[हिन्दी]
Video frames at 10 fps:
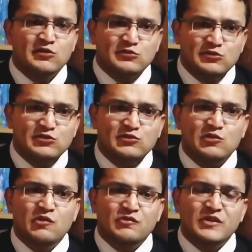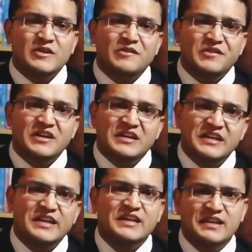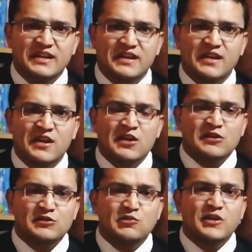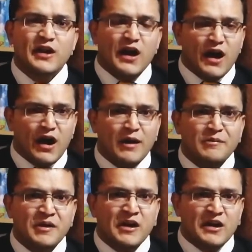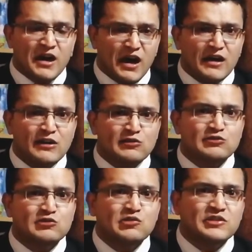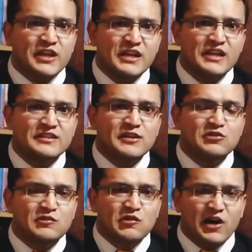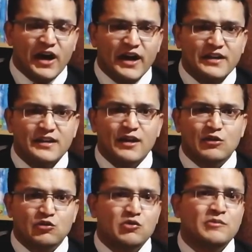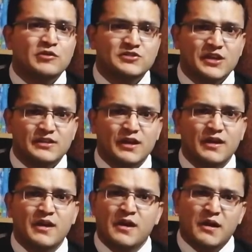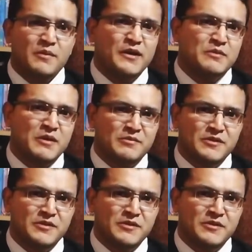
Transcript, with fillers: उसको फटाफट लिख लें क्योंकि आप अगर उसको नहीं लिखते तो वो आइडिया गुम हो जाता है हमारी मेमोरी